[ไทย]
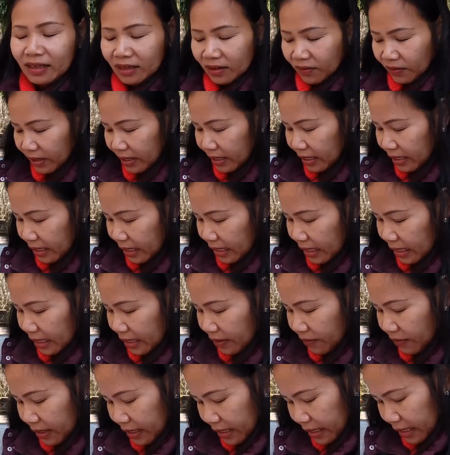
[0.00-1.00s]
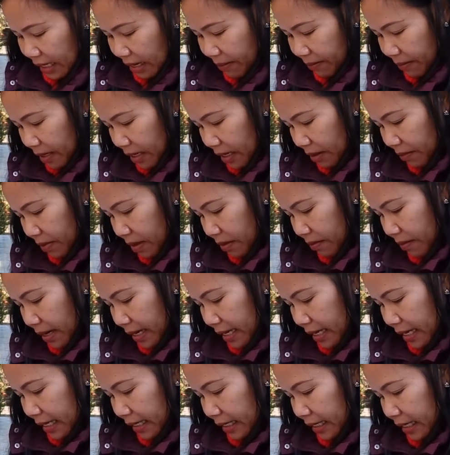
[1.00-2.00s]
หรือว่าจะหรือว่าจะทำคลิปให
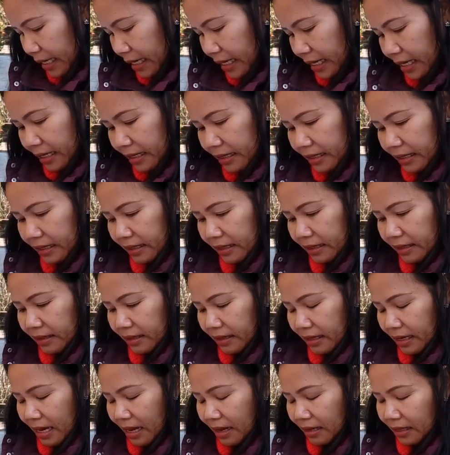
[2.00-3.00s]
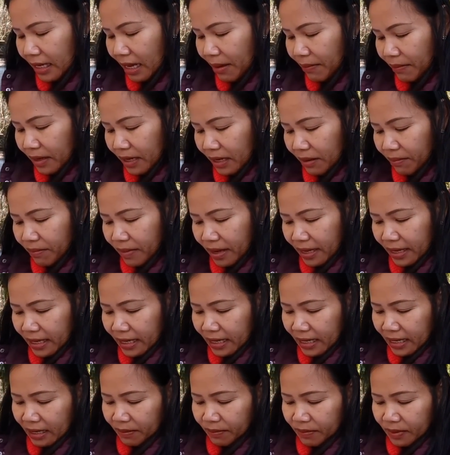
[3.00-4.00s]
ม่อีกทีหนึ่งทำคลิปใหม่
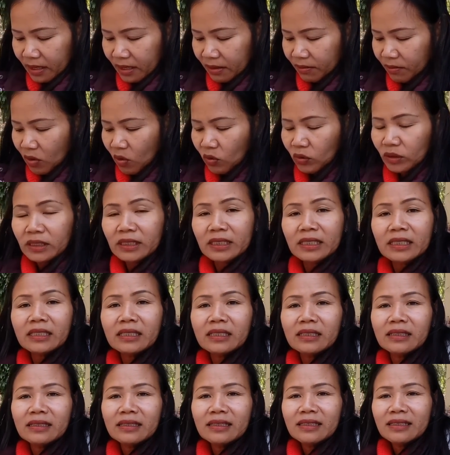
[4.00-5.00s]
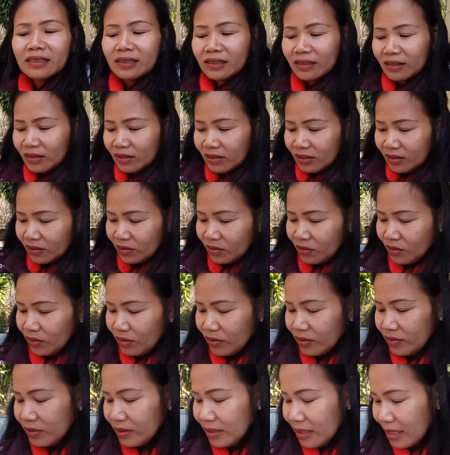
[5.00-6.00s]
อีกคลิปหนึ่งบอกชื่อ
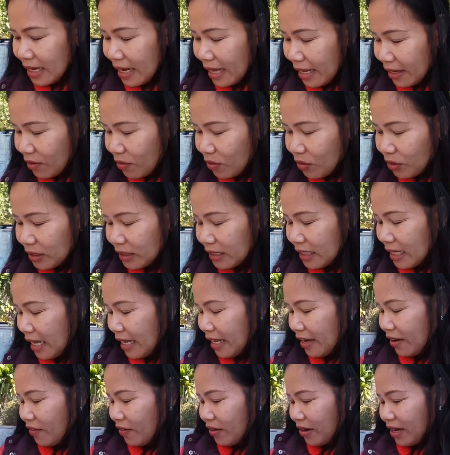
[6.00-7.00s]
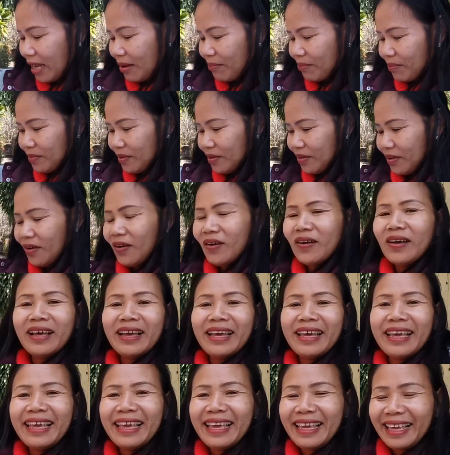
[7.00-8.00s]
จะได้คนจะได้รอรับเนาะ
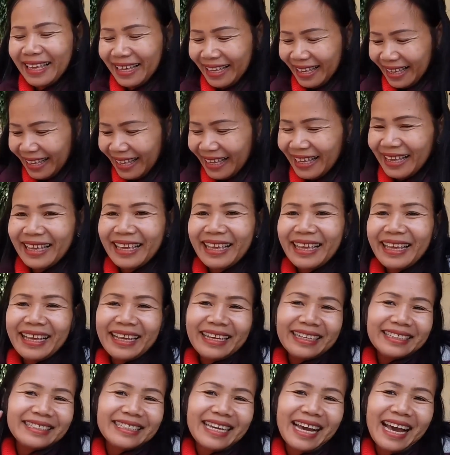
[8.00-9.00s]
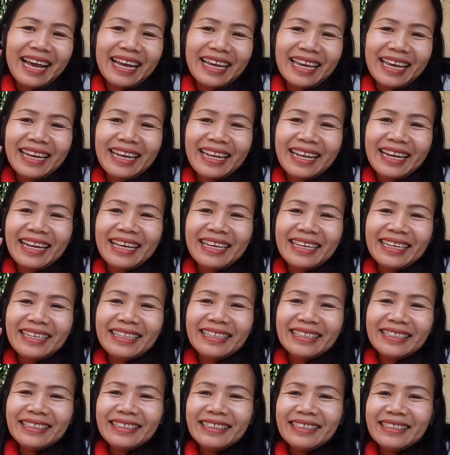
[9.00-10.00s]
จ้าแค่นี้แหละคิ
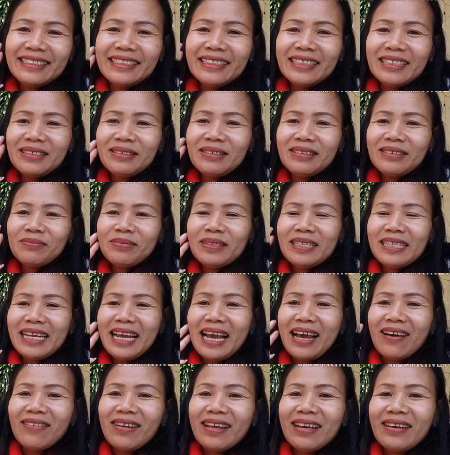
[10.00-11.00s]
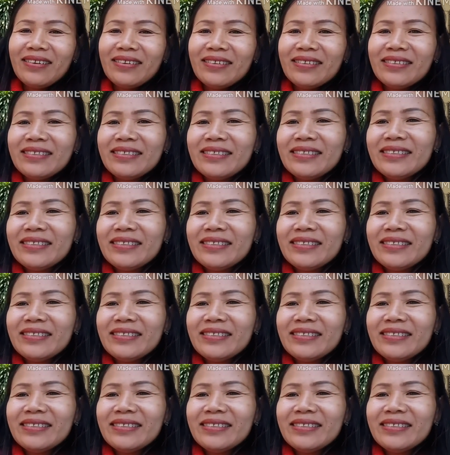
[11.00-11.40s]
ดถึงคิดถึงมันยาวแล้ว